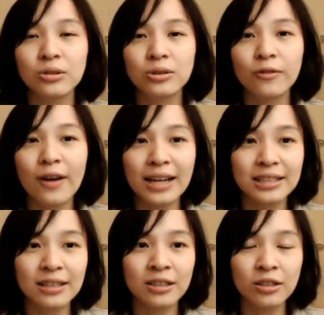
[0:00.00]
就是发
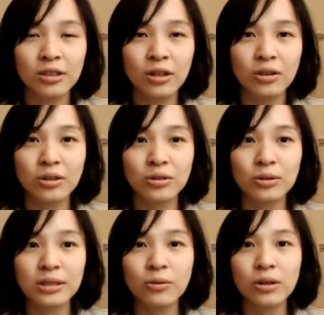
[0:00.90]
现，呃，就
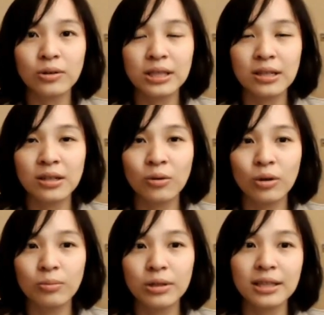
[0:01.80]
是因为有些人
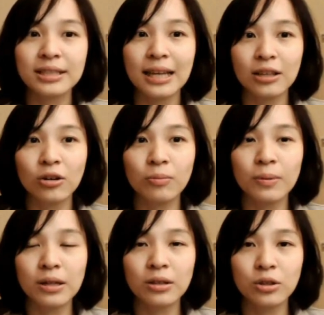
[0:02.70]
会不小心删到
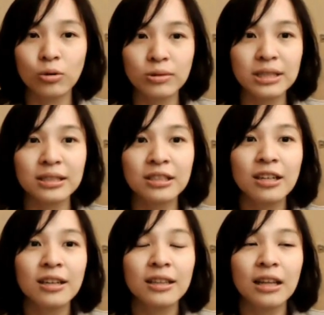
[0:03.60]
别人的东西，
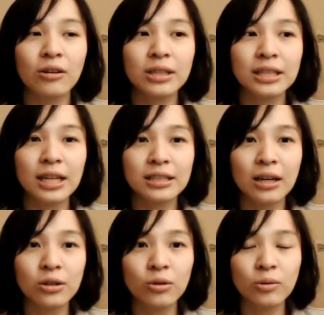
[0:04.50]
然后再加
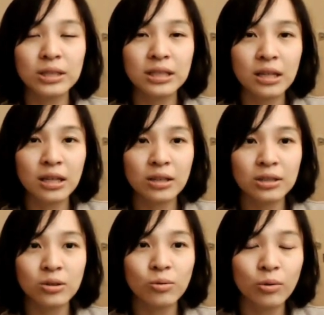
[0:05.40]
上有些
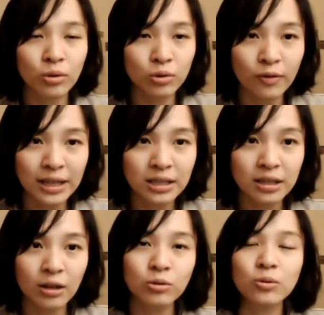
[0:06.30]
社群朋友就发
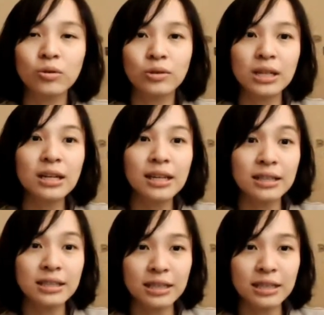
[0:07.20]
现到说，有些连